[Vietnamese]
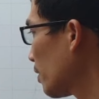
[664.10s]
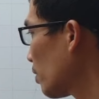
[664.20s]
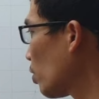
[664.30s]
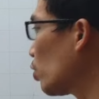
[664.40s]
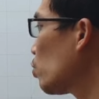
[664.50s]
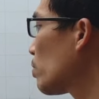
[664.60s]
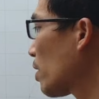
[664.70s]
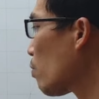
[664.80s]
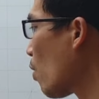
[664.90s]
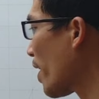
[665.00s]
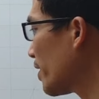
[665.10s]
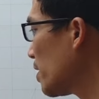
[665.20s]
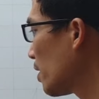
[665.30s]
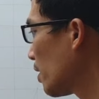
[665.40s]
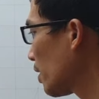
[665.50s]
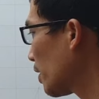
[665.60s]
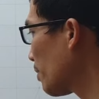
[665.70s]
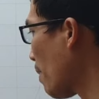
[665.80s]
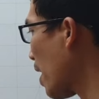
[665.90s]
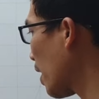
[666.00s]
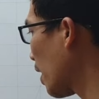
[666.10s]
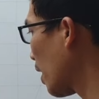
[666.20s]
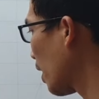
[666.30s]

thì nói chung là góc ngoài đi thì bằng